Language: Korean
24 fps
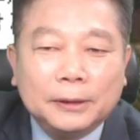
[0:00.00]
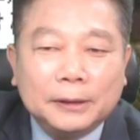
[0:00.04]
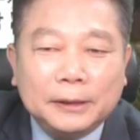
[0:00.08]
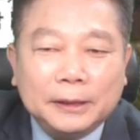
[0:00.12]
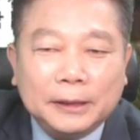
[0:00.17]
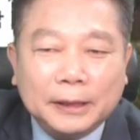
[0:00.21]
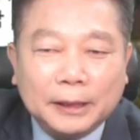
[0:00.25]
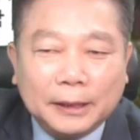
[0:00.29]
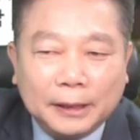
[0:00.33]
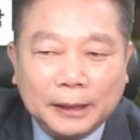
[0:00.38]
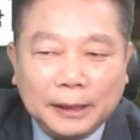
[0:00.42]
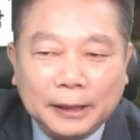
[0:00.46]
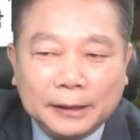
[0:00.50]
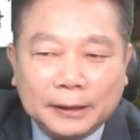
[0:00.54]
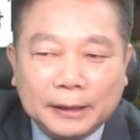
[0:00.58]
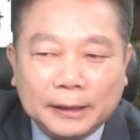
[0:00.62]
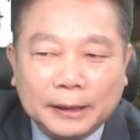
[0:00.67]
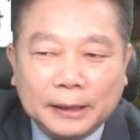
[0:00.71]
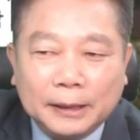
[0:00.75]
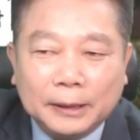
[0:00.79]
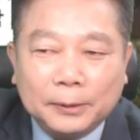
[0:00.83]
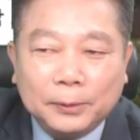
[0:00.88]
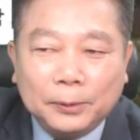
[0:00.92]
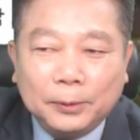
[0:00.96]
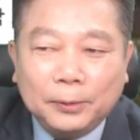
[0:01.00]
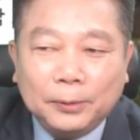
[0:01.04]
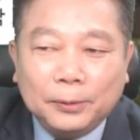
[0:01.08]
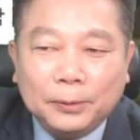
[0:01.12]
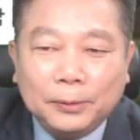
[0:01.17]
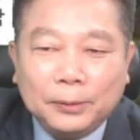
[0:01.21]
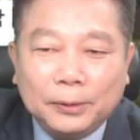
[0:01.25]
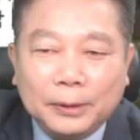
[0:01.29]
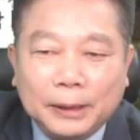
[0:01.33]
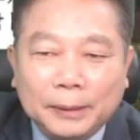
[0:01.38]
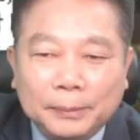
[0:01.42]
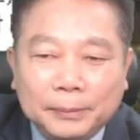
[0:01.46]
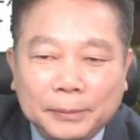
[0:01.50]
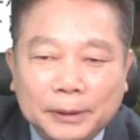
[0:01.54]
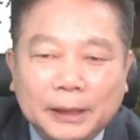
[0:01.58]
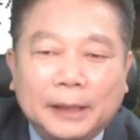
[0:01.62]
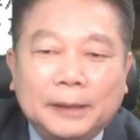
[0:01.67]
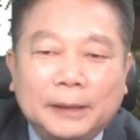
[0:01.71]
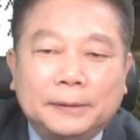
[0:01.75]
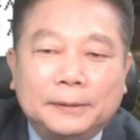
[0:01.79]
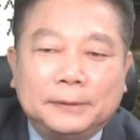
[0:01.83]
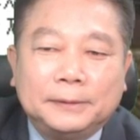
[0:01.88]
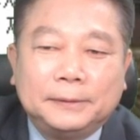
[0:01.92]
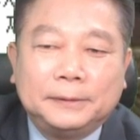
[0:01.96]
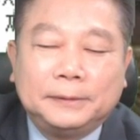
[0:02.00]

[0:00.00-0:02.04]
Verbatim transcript: 이야기를 했다고 합니다.